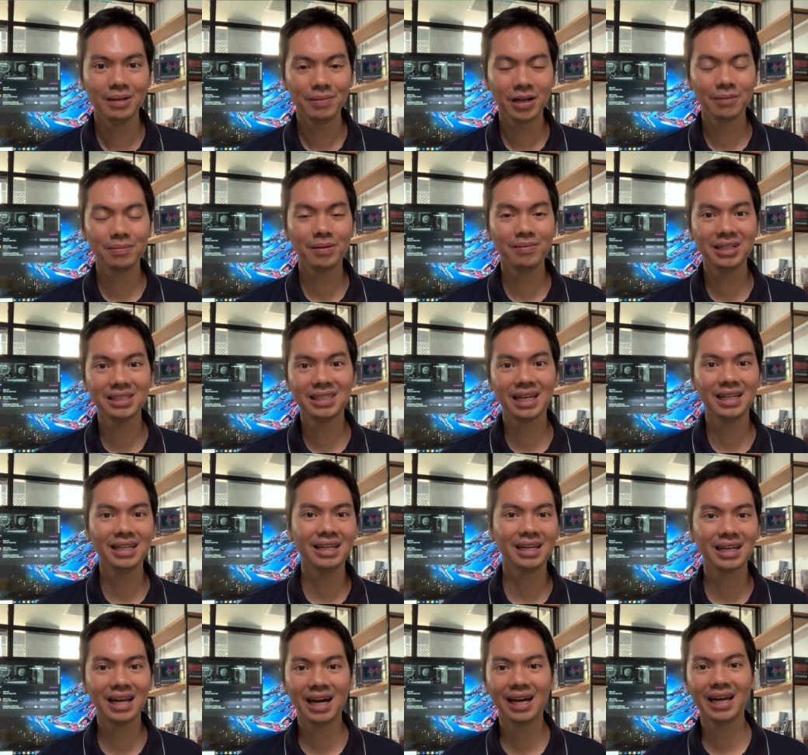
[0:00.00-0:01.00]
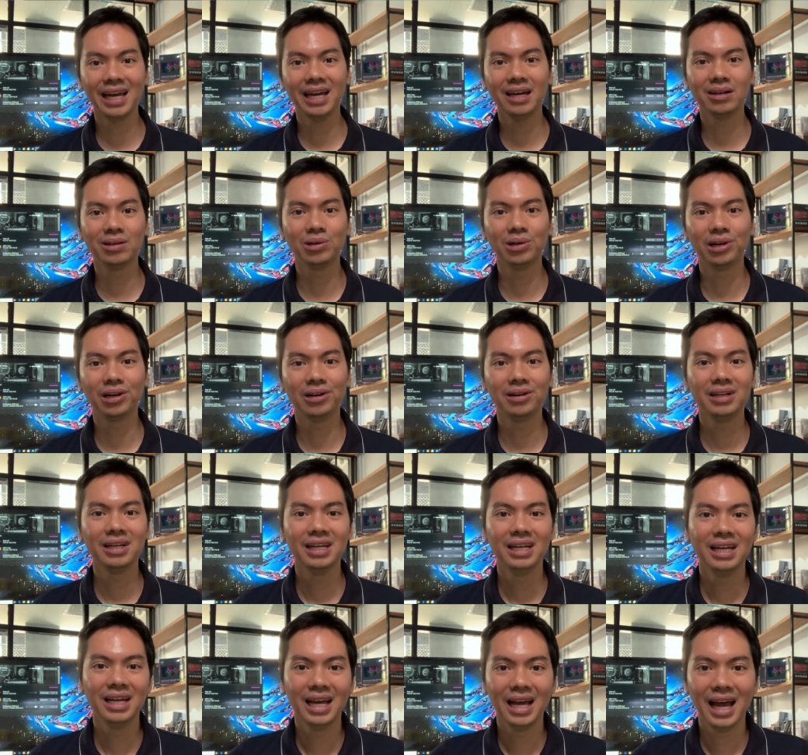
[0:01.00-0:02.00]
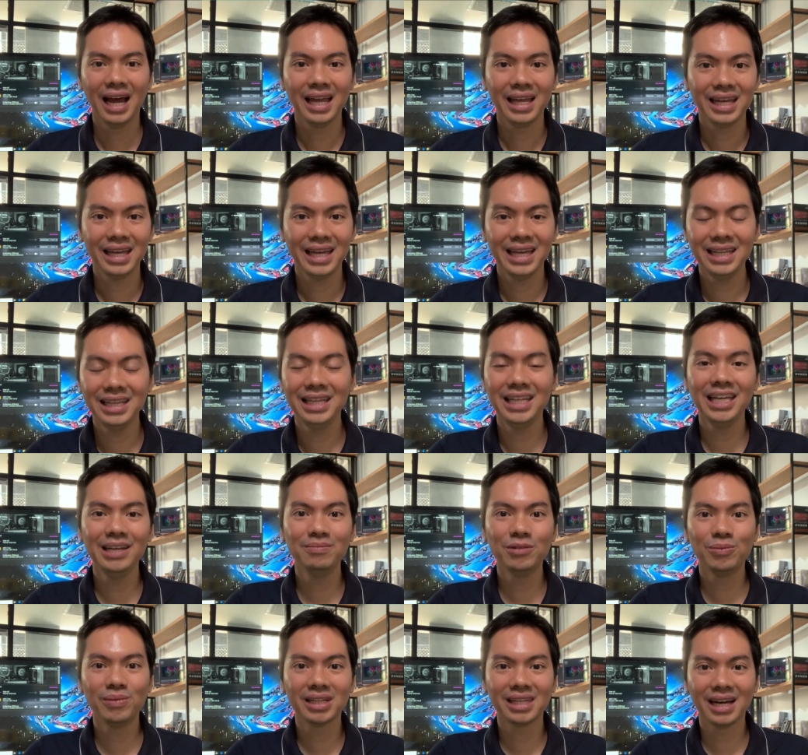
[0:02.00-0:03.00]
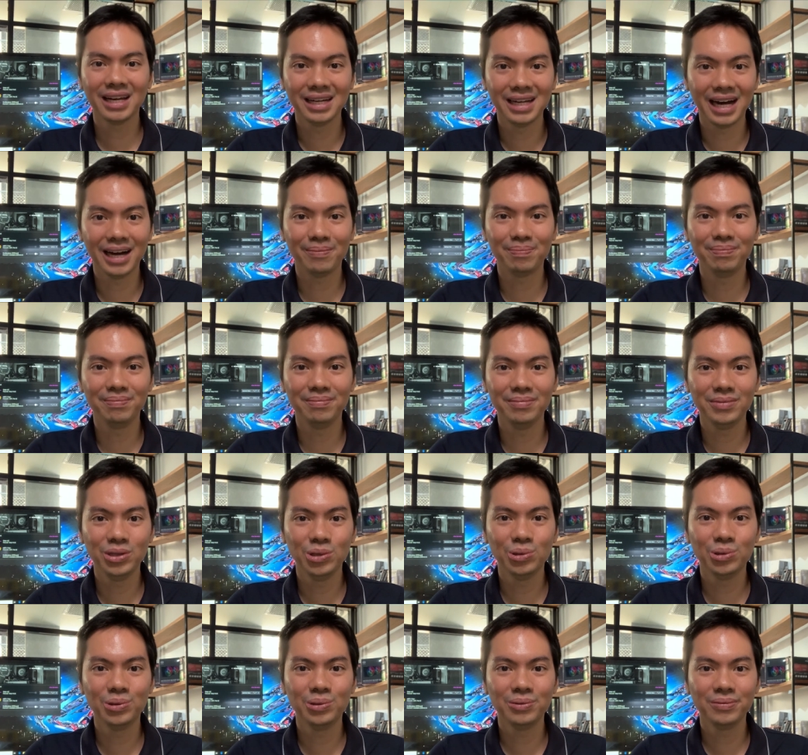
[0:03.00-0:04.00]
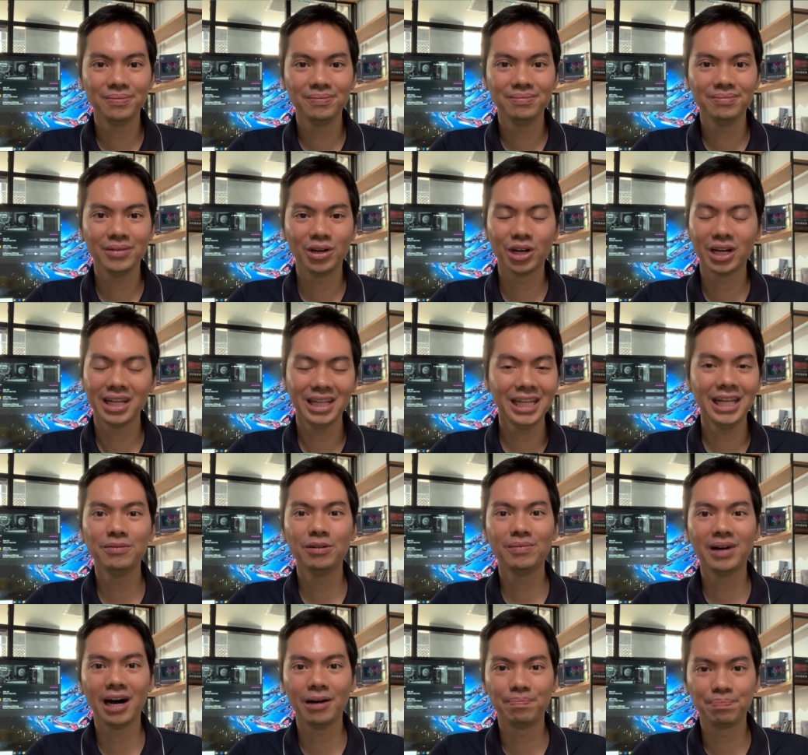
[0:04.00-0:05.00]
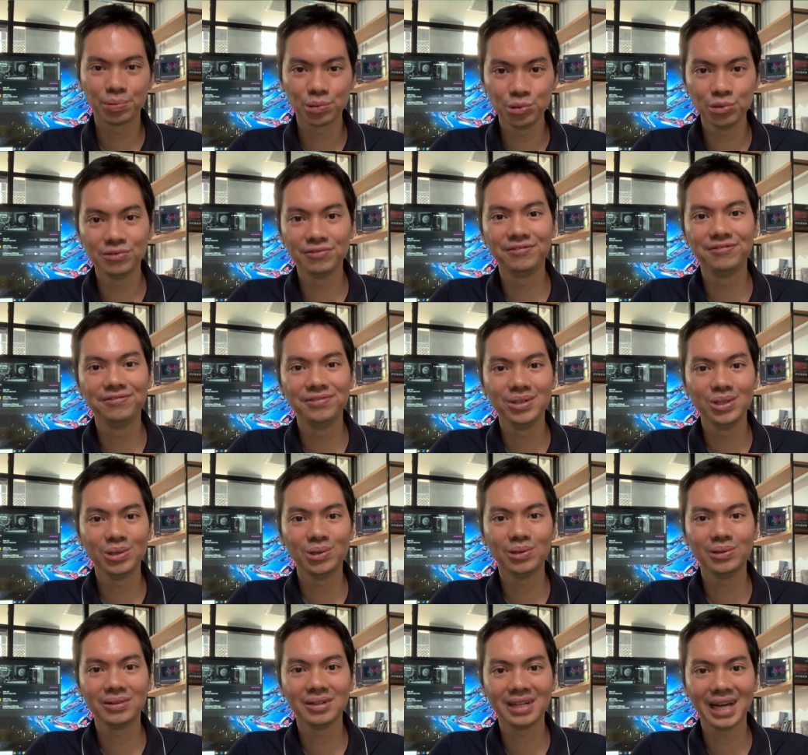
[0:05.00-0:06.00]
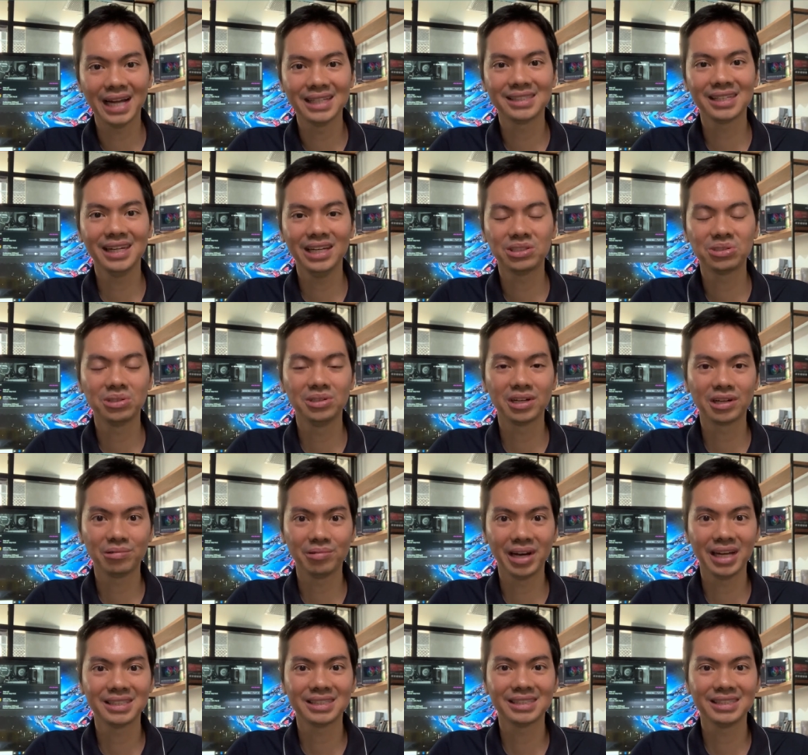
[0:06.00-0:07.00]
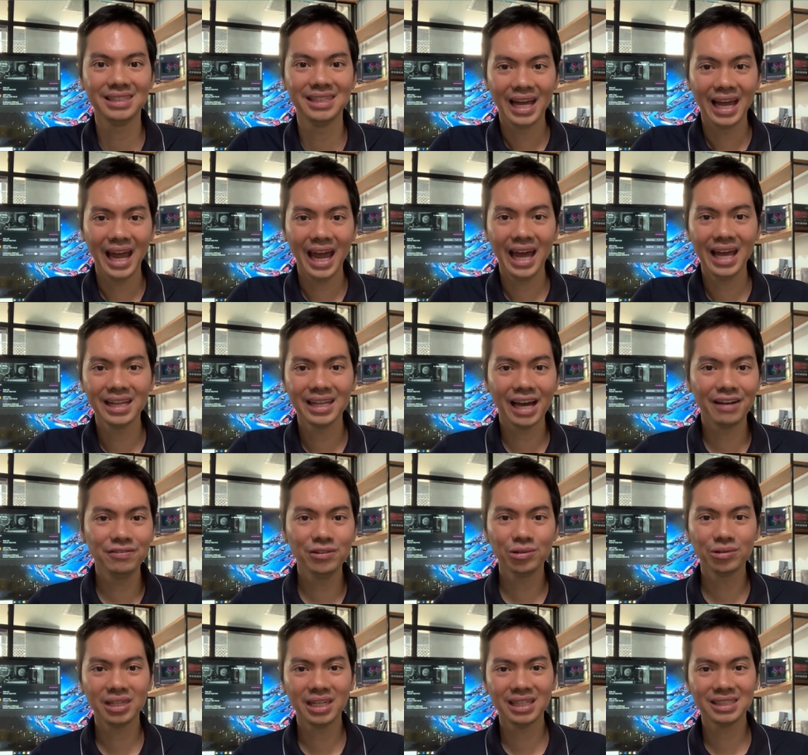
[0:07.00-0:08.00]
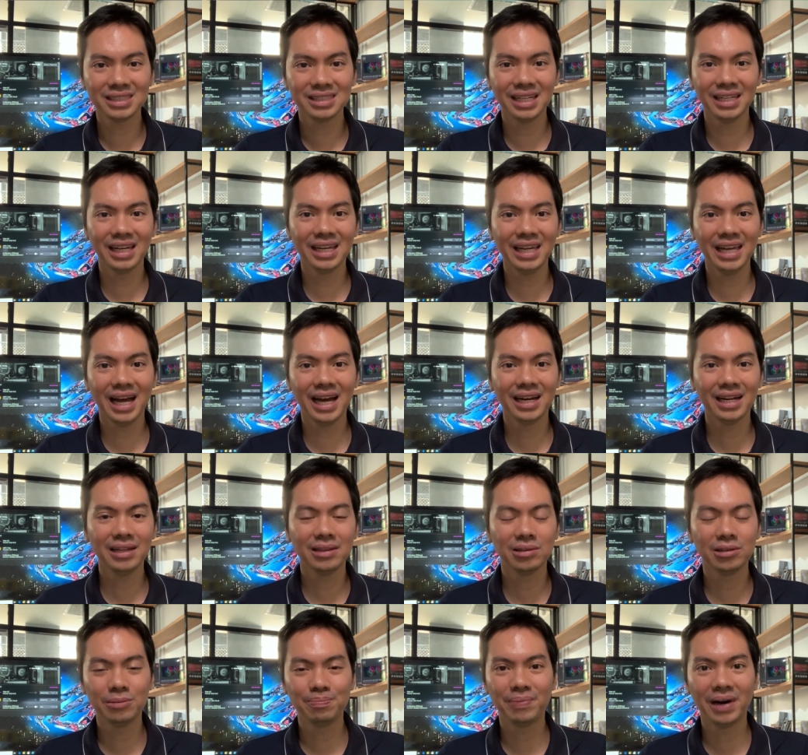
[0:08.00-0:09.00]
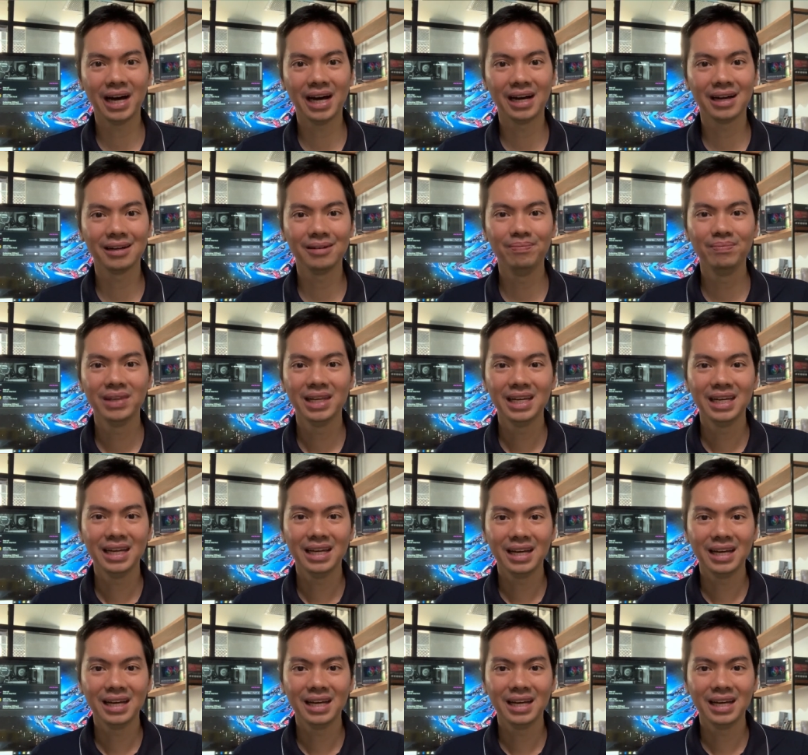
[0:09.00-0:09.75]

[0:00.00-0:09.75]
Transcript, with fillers: Pero paminsan nagkaka-error hindi mo matanggap yung or hindi mo ma-approve yung cancellation request. And I've noticed na nangyayari to pag